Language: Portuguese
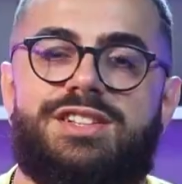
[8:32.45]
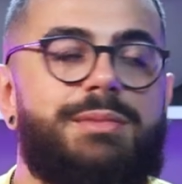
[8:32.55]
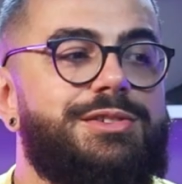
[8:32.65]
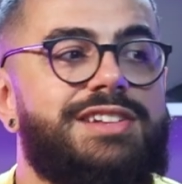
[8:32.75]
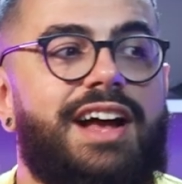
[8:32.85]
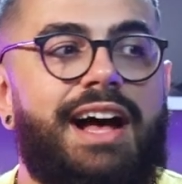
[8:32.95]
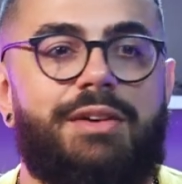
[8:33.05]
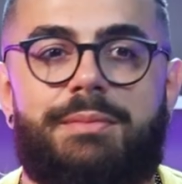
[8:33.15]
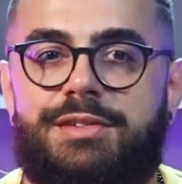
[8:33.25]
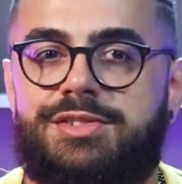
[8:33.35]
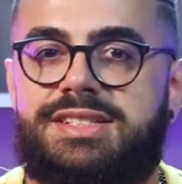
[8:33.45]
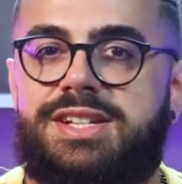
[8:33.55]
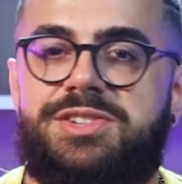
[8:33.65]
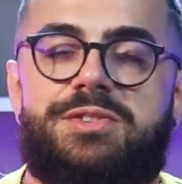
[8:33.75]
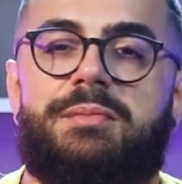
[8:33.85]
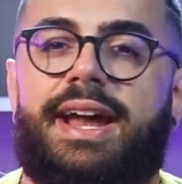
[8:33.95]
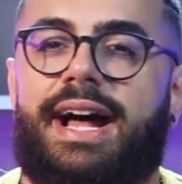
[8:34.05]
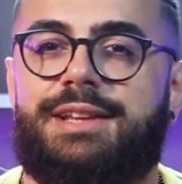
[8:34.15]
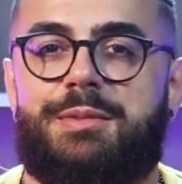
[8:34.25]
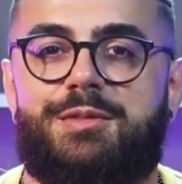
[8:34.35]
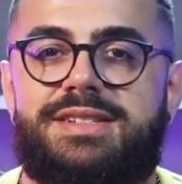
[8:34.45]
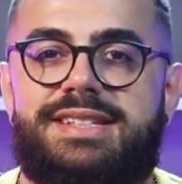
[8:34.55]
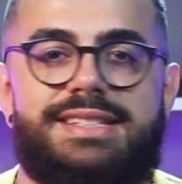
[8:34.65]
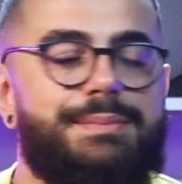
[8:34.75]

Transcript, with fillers: Seus amigos cagam pra você, tiram barato pra você,